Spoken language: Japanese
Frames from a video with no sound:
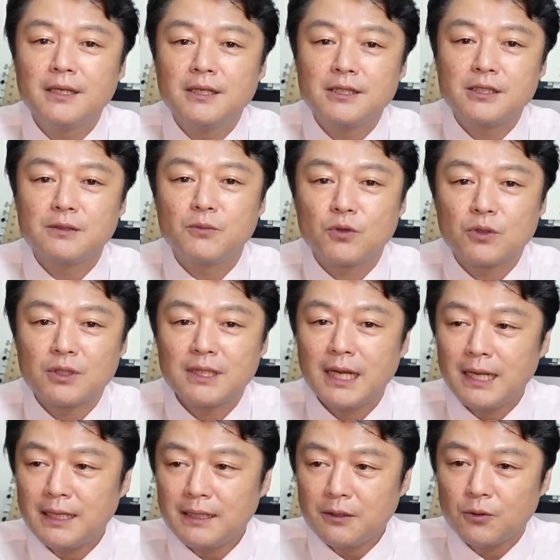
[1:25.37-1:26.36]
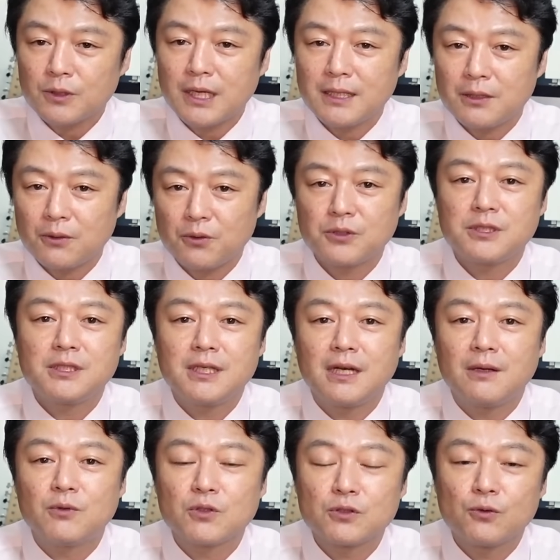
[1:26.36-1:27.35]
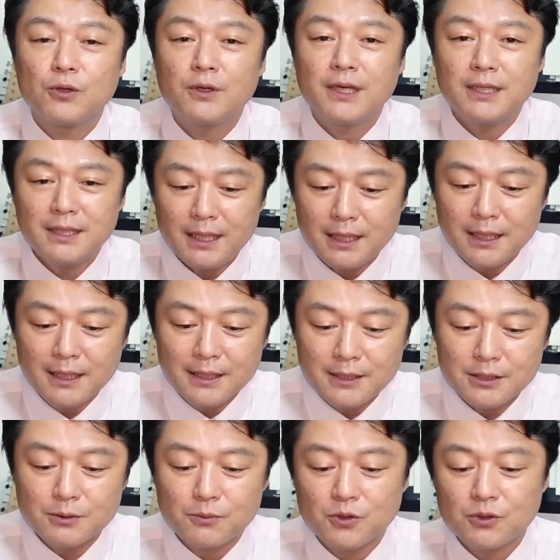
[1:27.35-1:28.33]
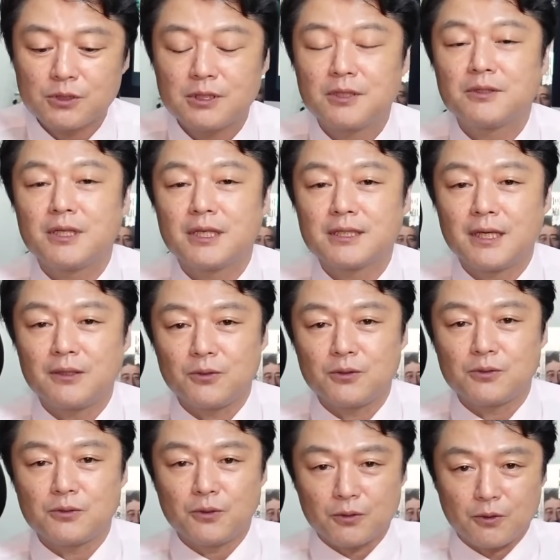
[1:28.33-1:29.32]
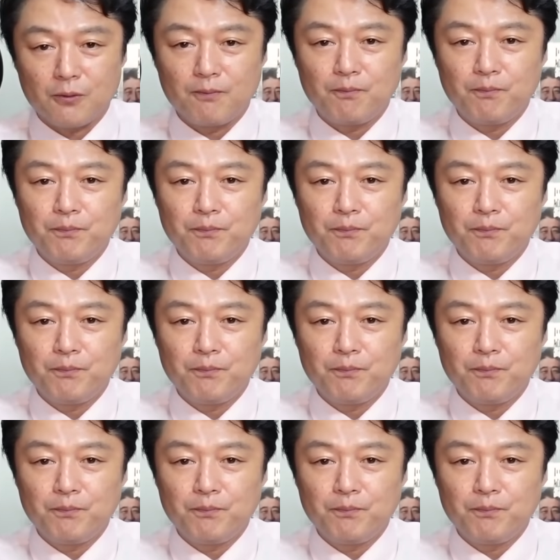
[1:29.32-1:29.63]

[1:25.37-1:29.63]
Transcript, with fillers: 質問誰に答えてほしいかも添えて質問してくださいということ